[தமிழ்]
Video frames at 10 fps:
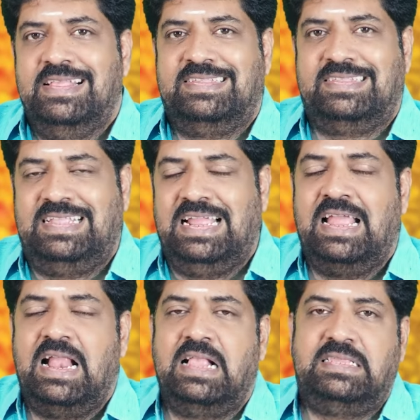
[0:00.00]
ஸ்திர
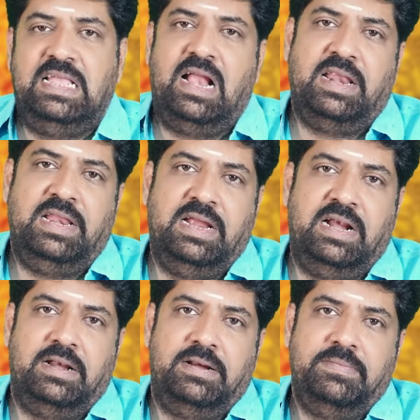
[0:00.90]
ராசியான
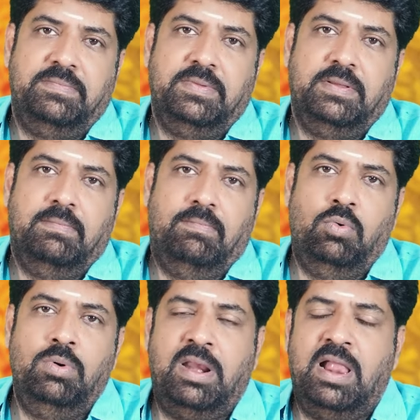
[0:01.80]
நீங்கள்
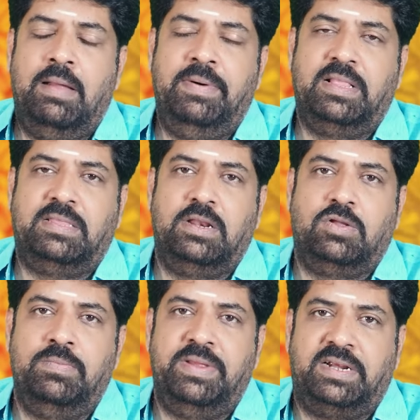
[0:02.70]
மூன்றாம்
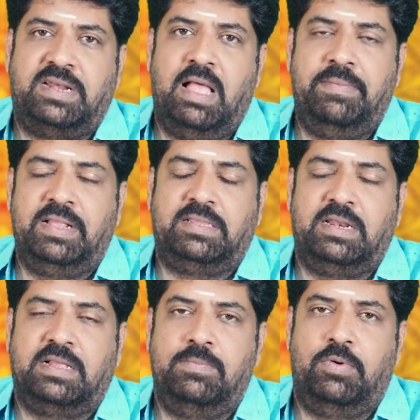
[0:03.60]
இடத்திற்கும் எட்டாம்
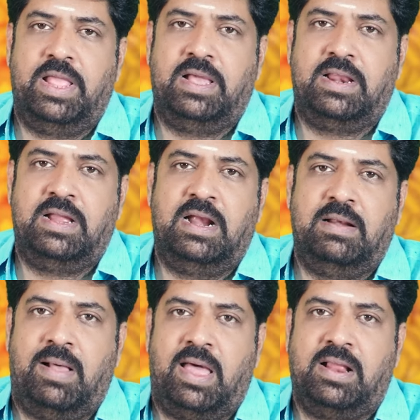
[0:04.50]
இடத்திற்கும் உடைய
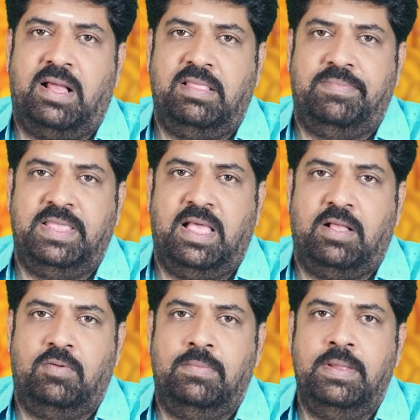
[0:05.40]
கிரகங்கள்
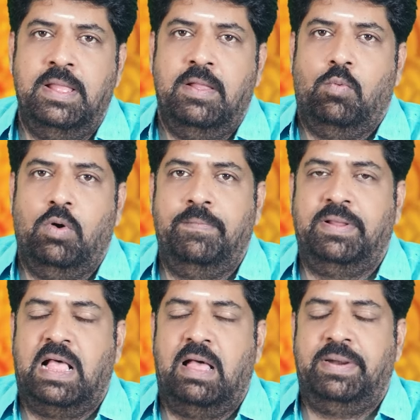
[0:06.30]
மாரகாதிபதியாகவும்
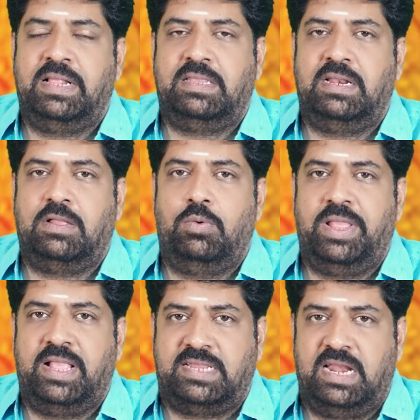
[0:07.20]
ஒன்பதாம் இடத்திற்கு
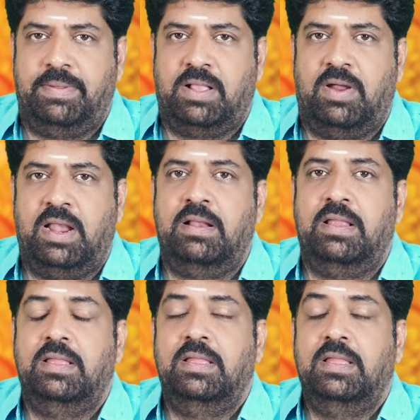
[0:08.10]
உடைய சனி பகவான்
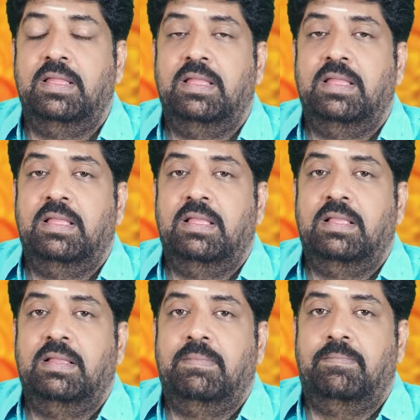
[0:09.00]

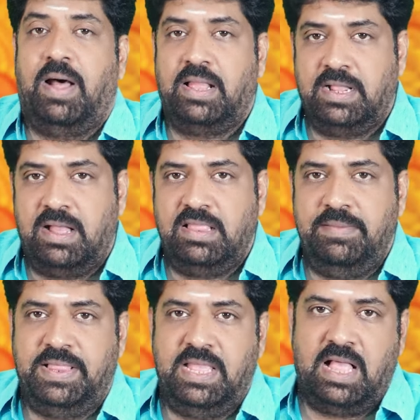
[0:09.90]

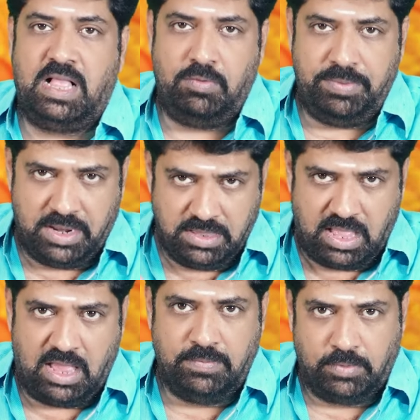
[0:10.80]
பாதகாதிபதியாகவும்
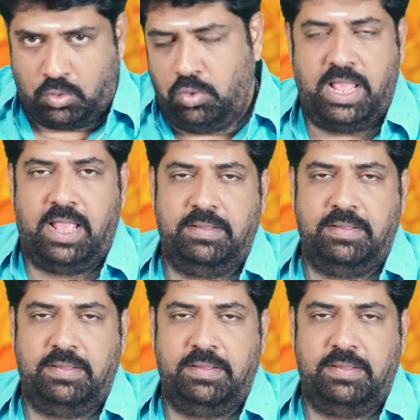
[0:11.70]
இருந்தாலும் கூட